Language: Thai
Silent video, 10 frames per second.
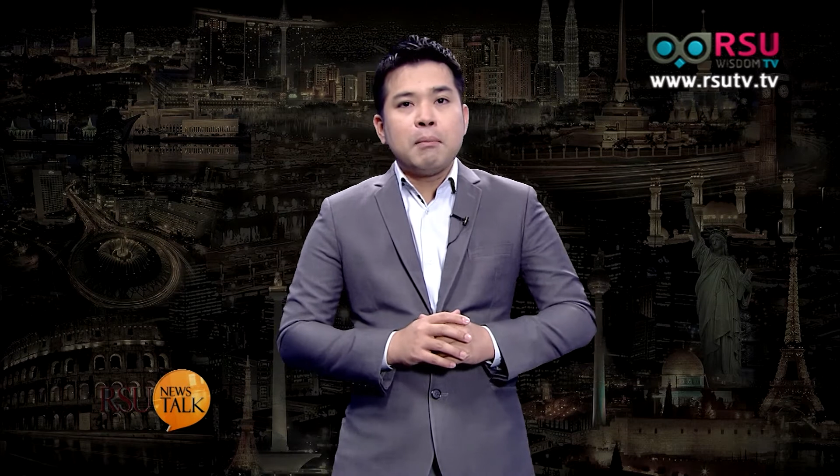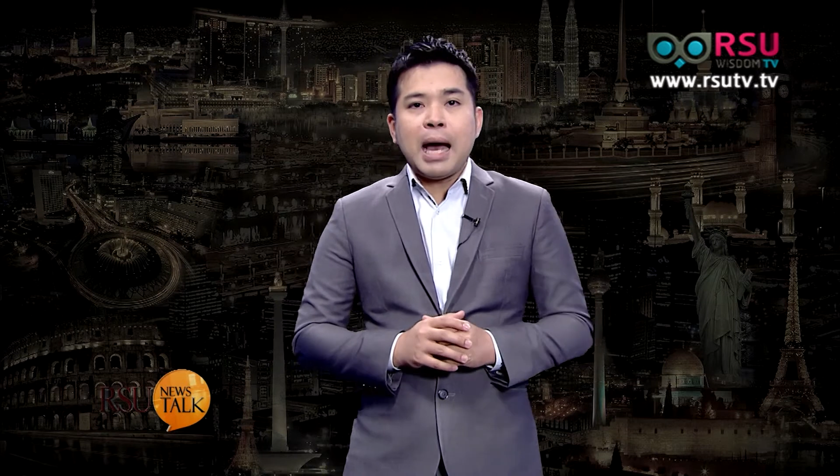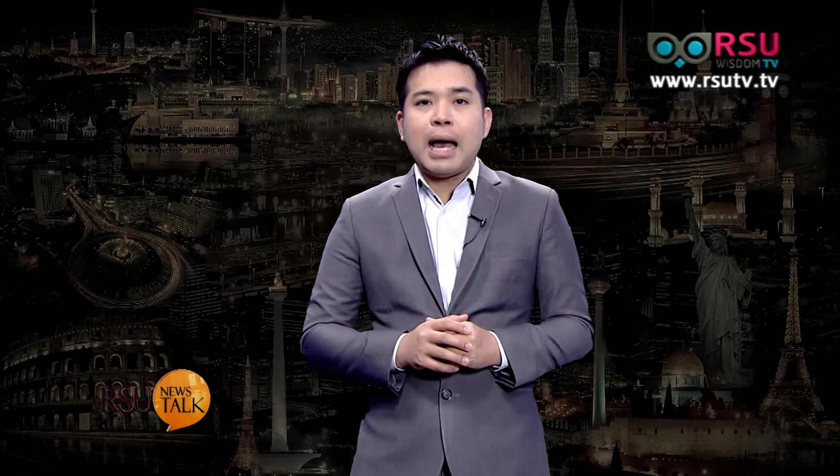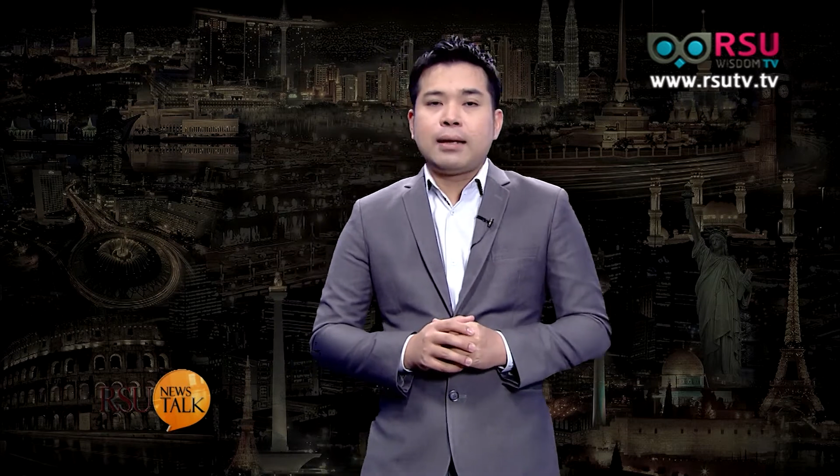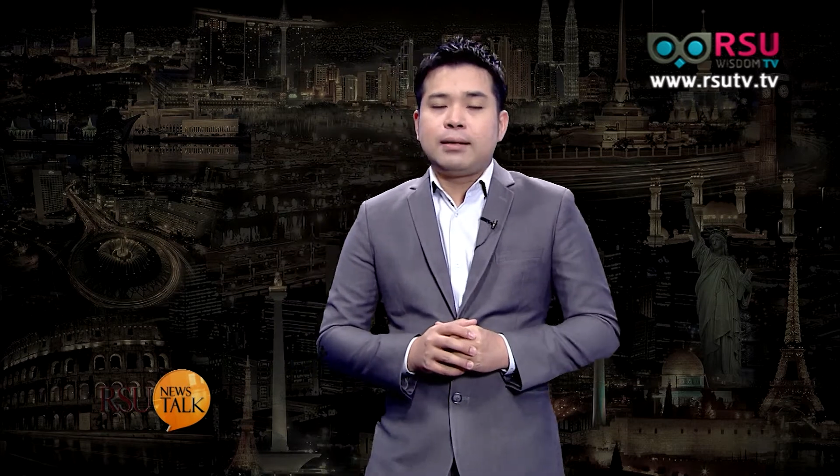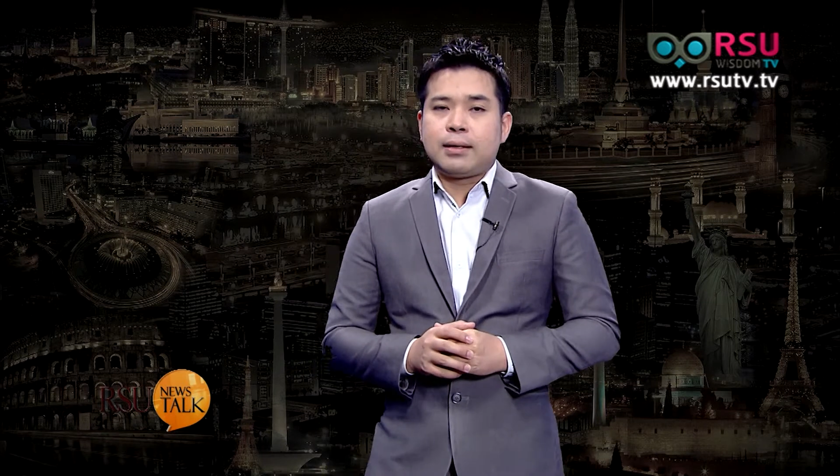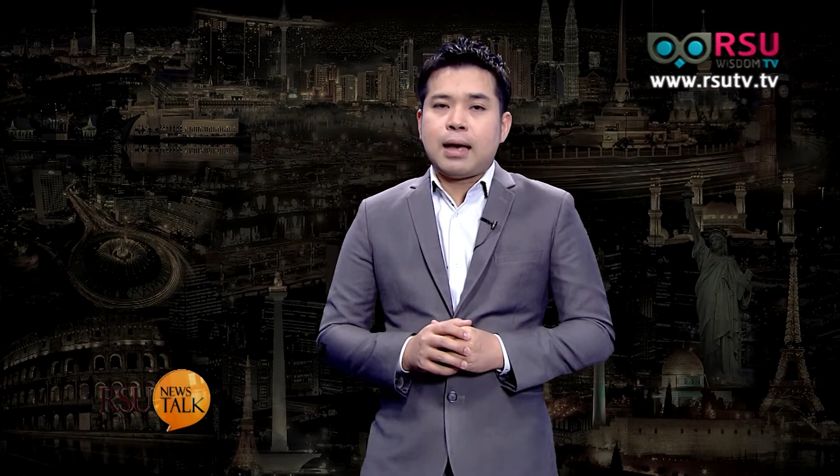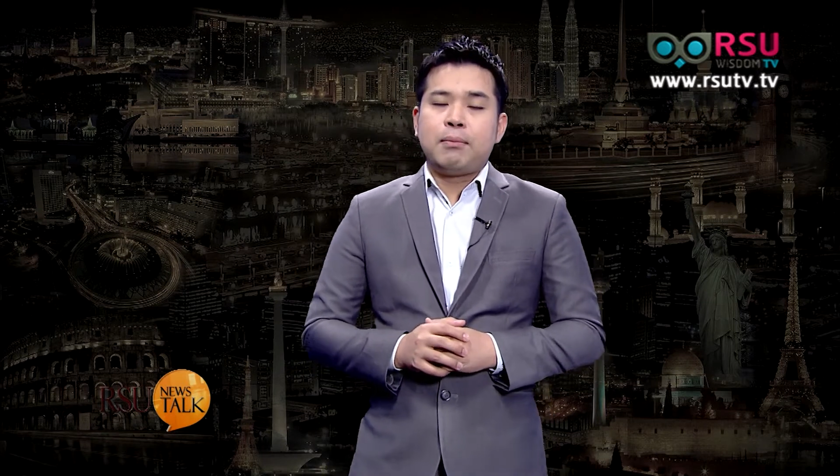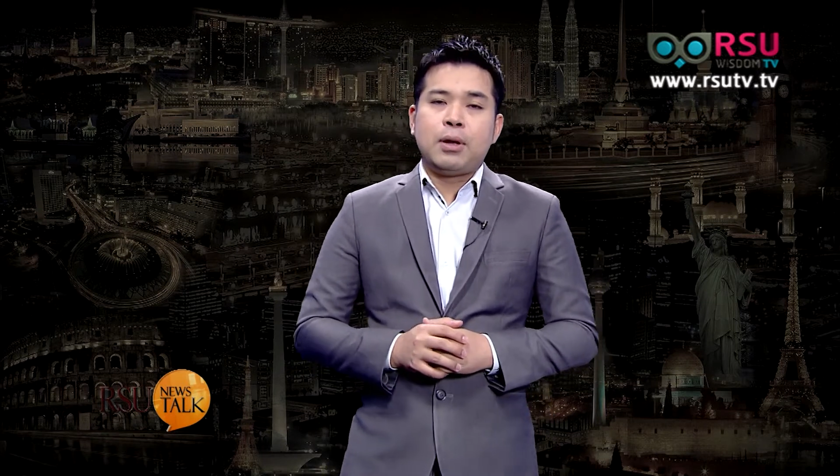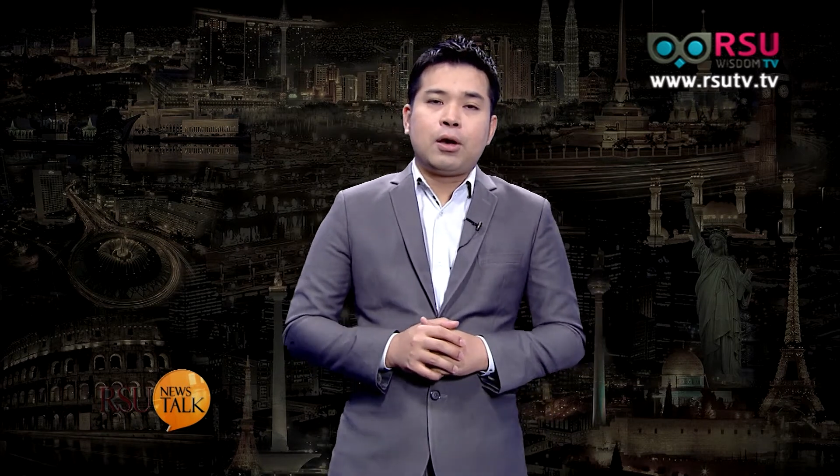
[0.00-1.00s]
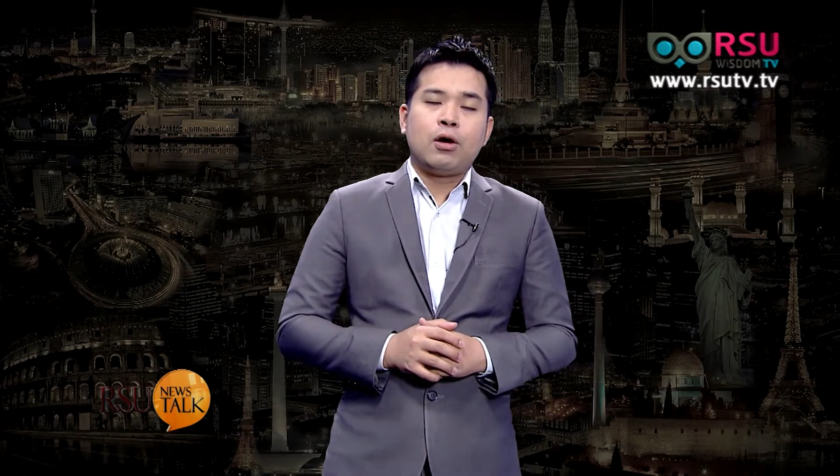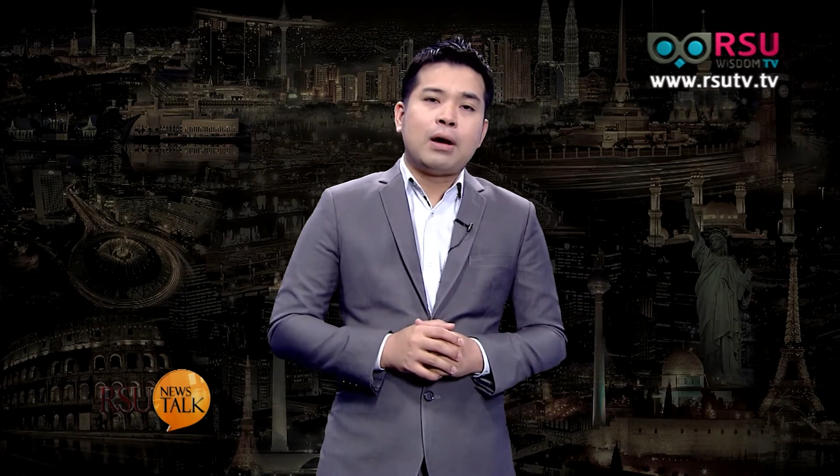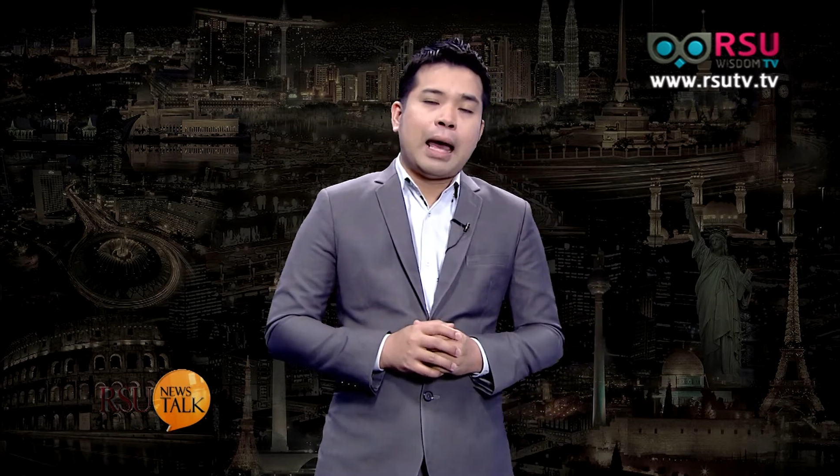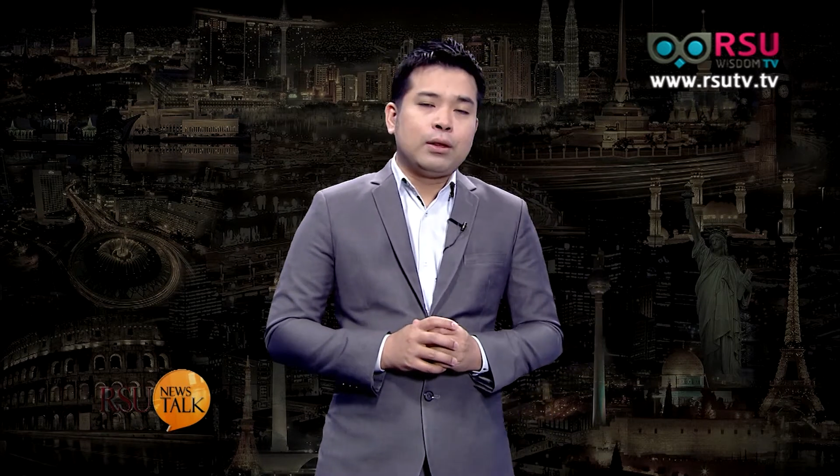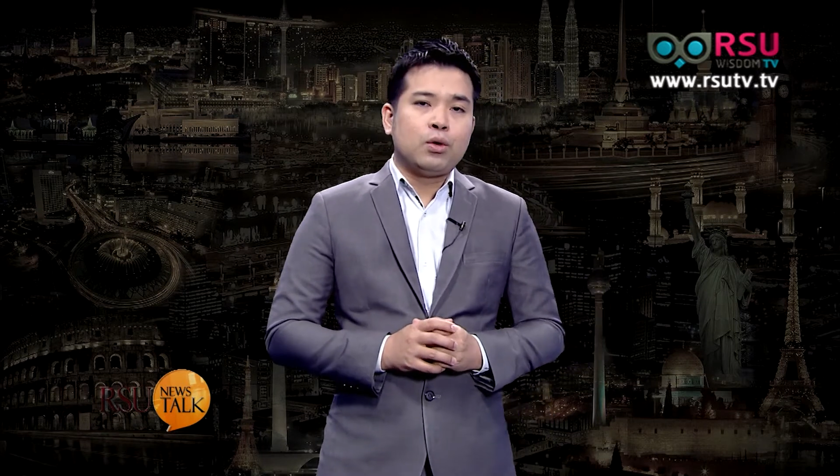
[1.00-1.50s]
มากนะครับแล้วก็
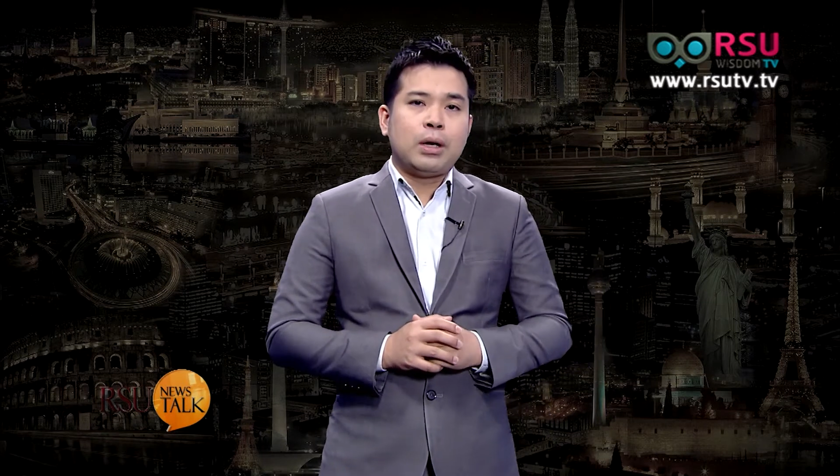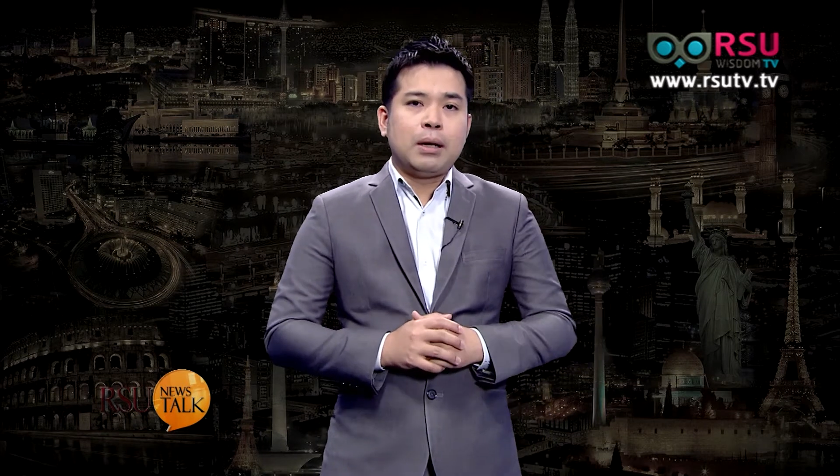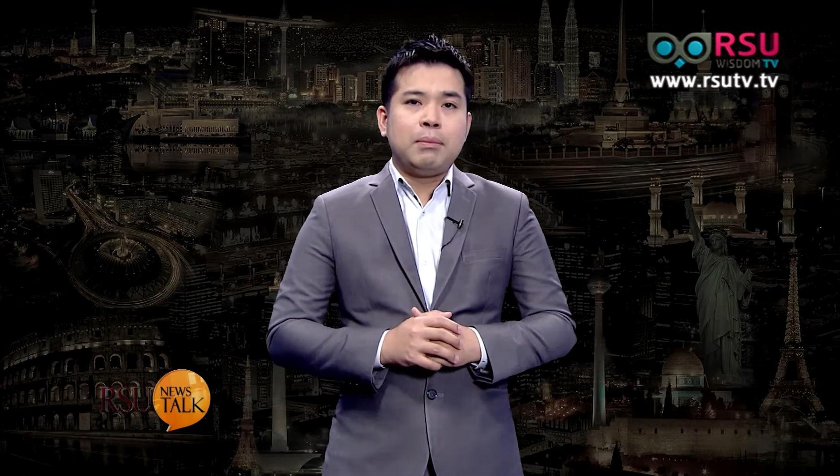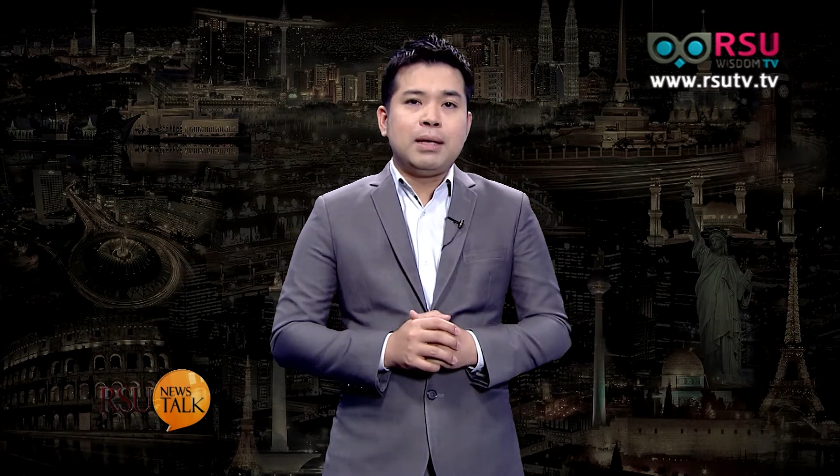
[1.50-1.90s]
หลายตัวนั้น